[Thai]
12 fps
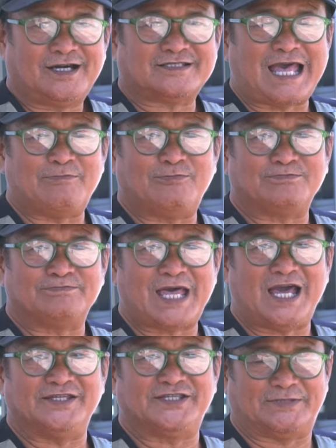ก็
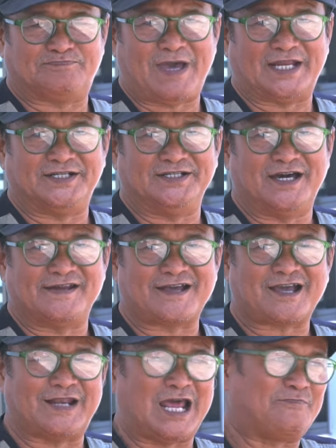ทำได้ 7-8 เดือน
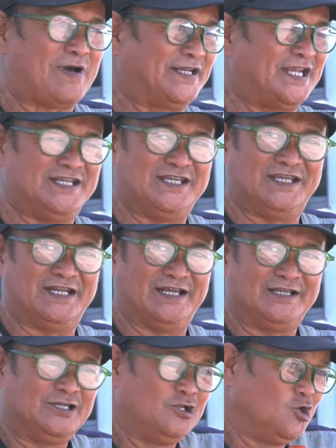ก็กำลังไปได้ดี
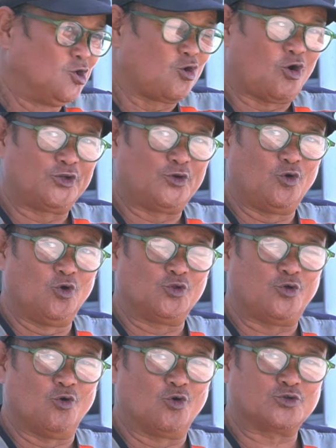เลยคนดู
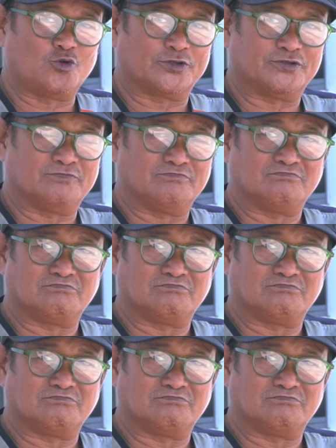สูงสุด